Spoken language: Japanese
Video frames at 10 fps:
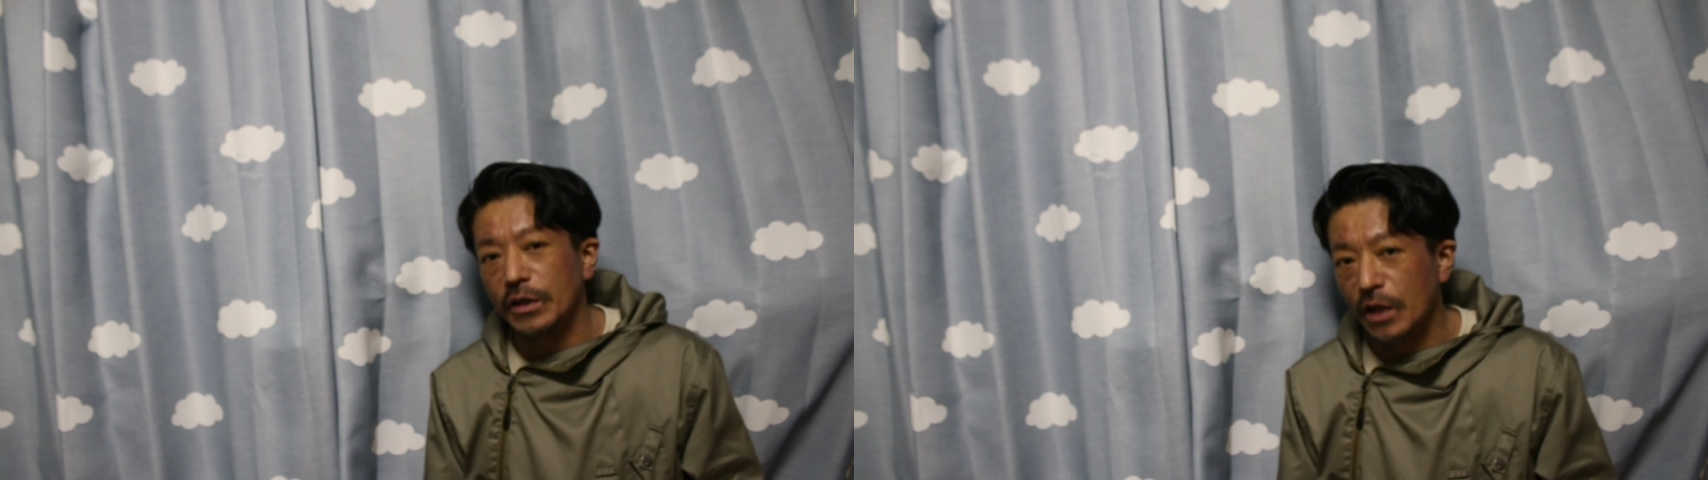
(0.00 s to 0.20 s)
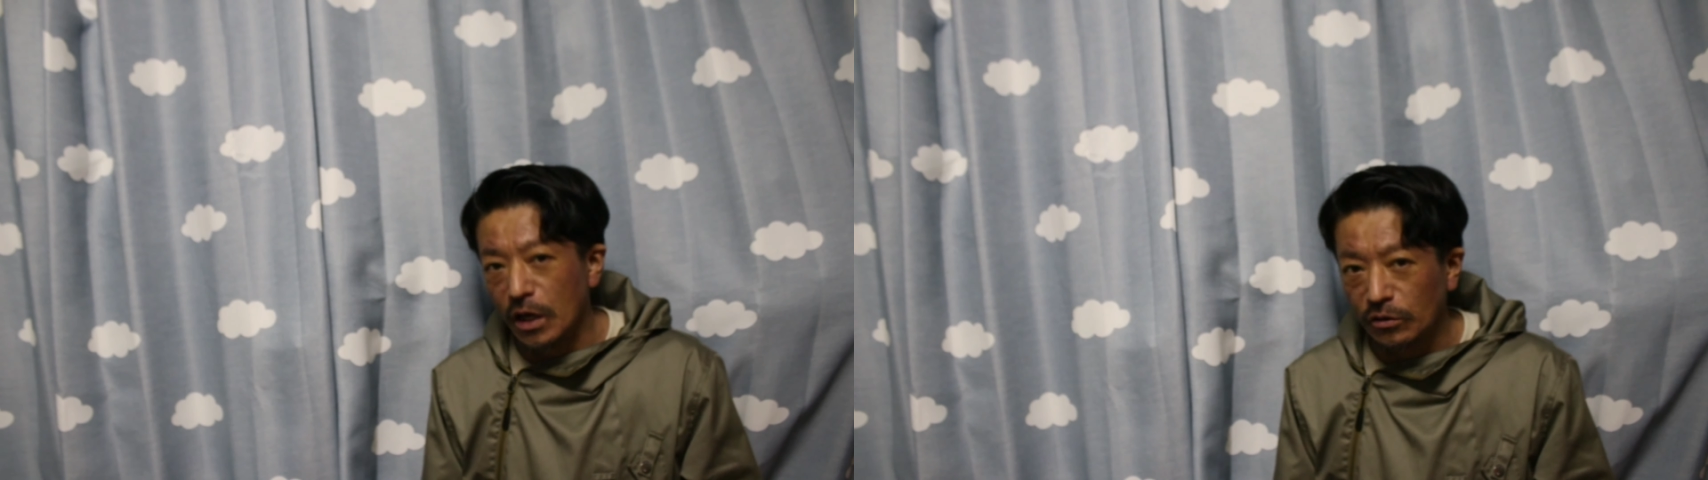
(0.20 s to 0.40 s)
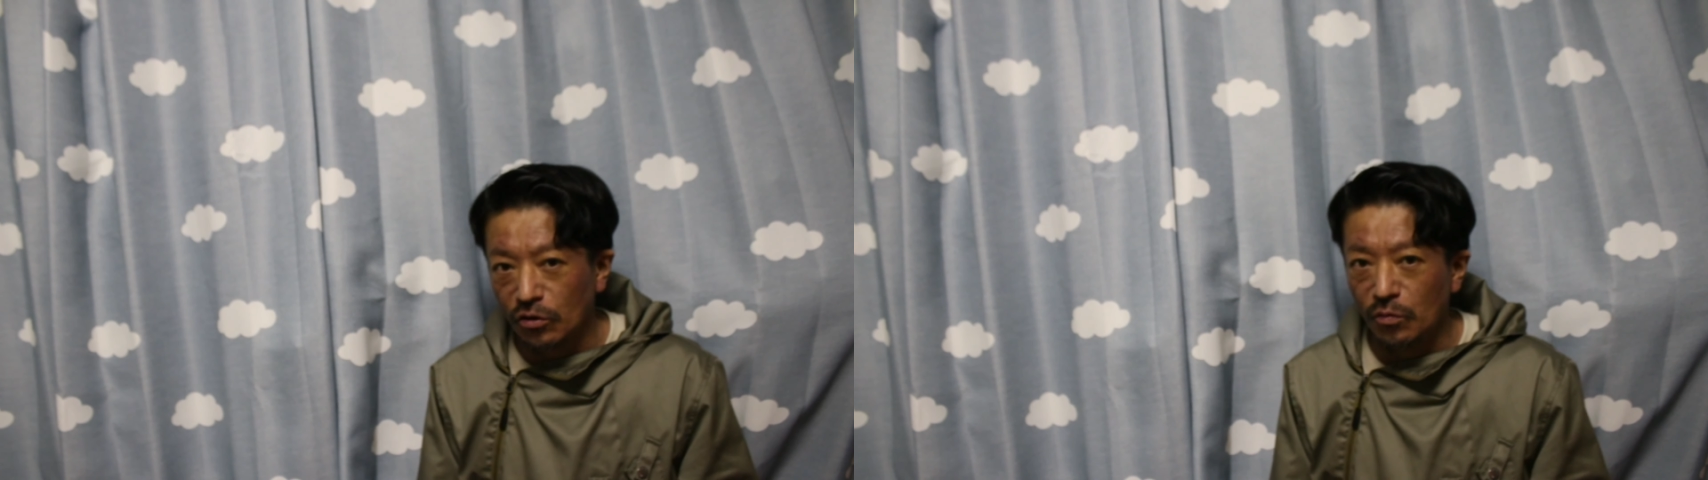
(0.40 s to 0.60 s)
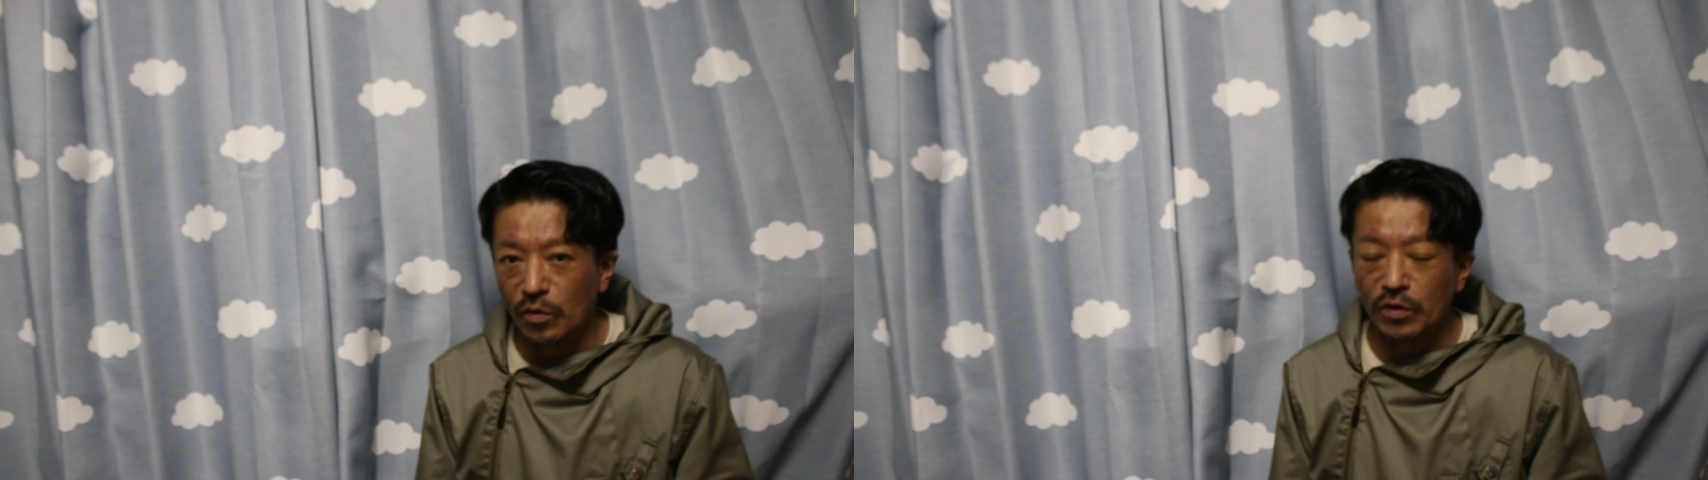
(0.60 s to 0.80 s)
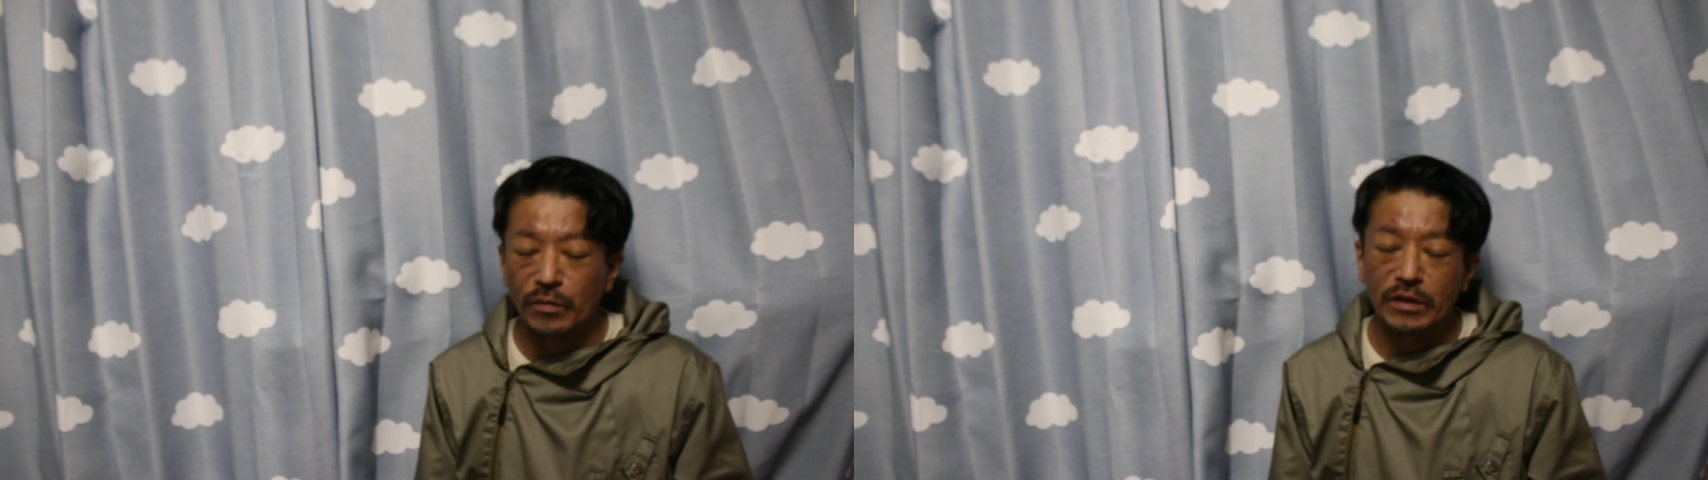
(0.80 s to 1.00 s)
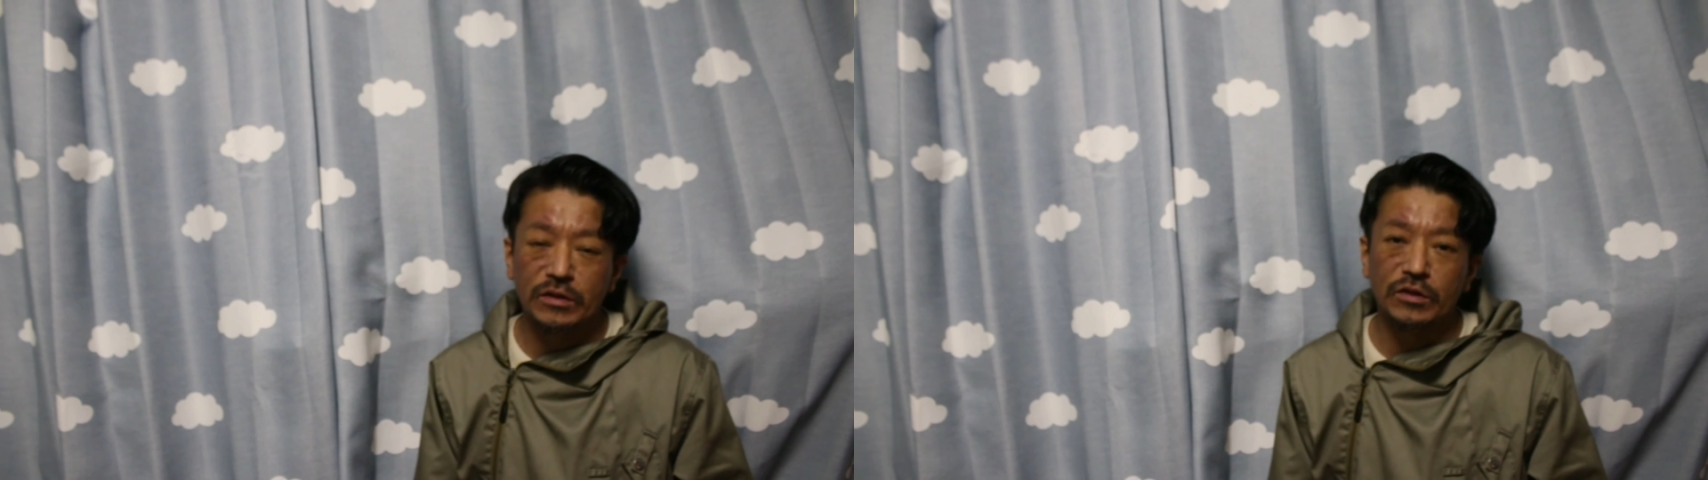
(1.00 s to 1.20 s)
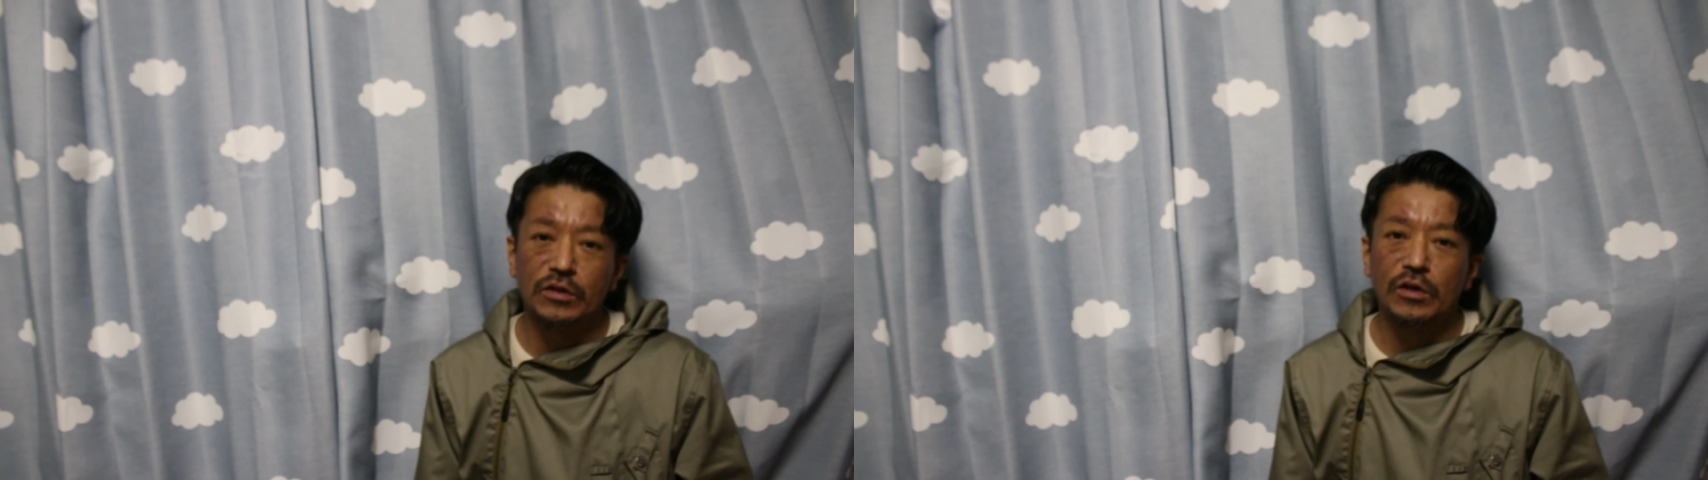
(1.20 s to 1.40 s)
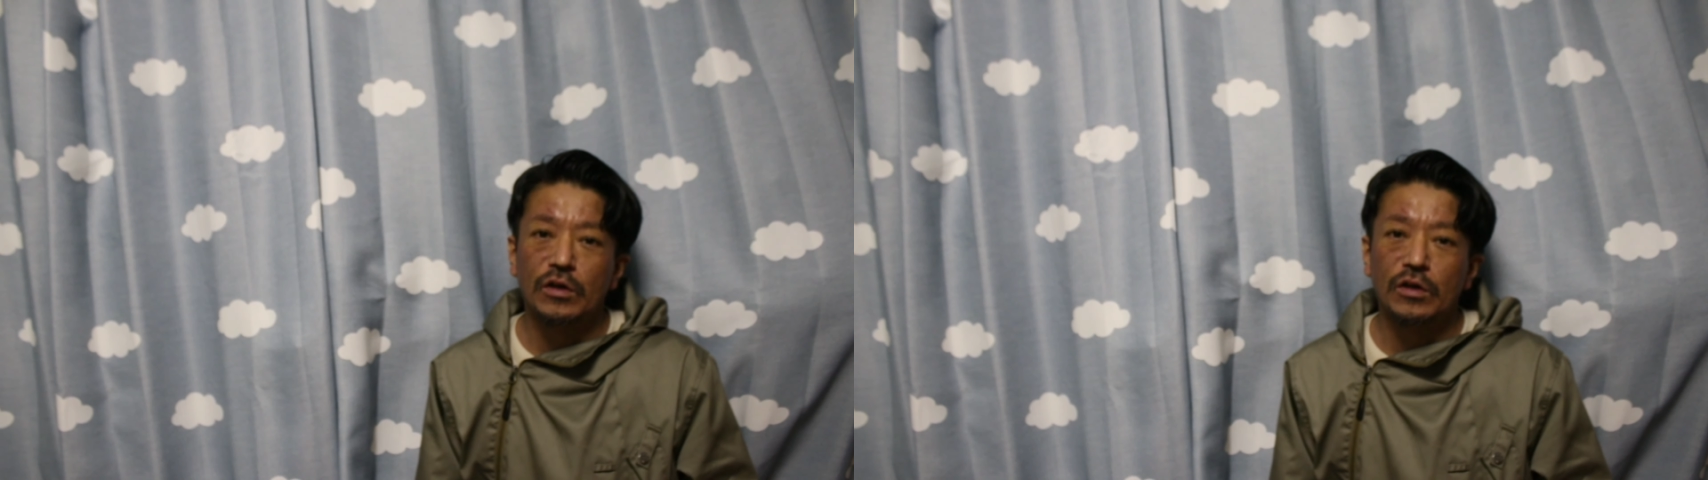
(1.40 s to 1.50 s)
いなと思います。